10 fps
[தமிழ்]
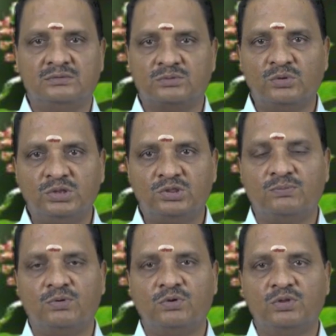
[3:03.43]

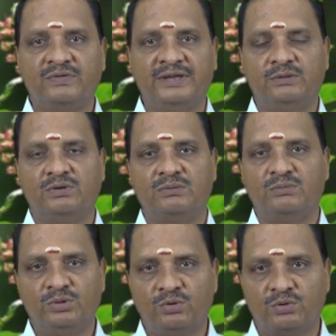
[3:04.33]
தொண்ணூத்தொம்பது வயது உள்ள
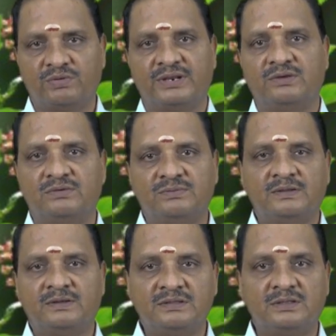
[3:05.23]
முதியோர் வரைக்கும்
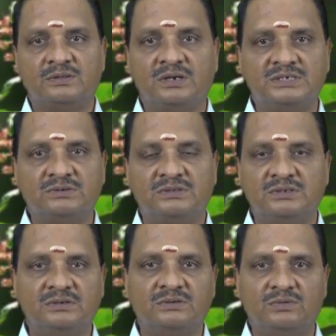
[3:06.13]
இந்த துளசி
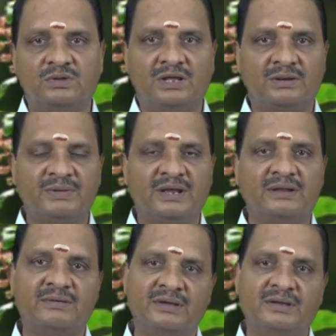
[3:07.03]
வந்து ஒரு அருமையான